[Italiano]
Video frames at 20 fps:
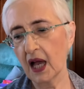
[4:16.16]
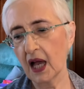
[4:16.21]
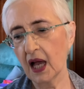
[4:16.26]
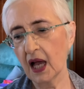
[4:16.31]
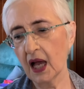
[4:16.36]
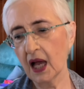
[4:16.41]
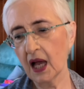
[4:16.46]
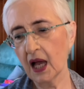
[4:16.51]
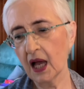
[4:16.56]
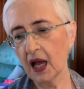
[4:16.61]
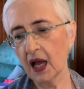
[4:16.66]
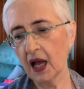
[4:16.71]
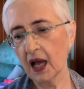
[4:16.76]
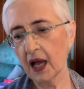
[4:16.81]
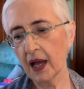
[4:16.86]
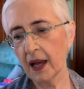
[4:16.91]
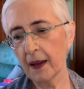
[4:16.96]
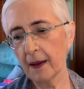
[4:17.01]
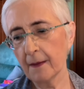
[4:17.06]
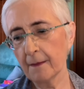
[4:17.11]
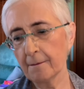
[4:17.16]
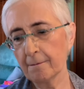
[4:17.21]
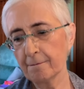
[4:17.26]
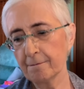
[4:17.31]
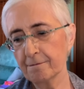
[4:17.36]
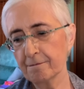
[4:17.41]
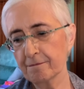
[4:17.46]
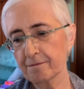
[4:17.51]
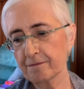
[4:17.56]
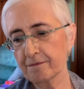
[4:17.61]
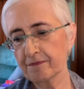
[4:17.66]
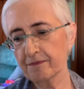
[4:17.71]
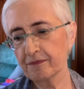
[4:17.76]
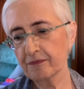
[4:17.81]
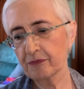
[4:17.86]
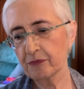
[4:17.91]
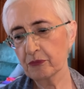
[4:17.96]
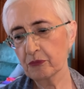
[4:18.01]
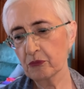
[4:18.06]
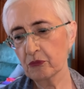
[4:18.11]
Uh,
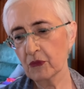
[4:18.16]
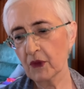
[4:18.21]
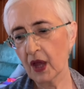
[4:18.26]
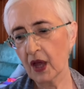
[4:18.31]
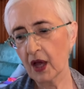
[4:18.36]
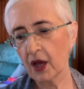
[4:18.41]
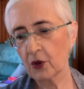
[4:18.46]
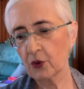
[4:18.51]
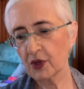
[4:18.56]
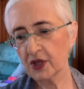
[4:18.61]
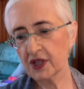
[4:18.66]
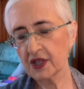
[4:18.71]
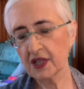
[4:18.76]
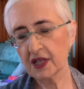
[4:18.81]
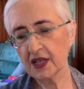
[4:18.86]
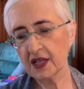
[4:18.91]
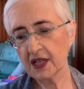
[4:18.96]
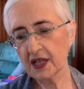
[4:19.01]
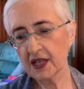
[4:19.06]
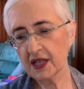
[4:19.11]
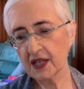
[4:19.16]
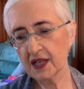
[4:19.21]
quindi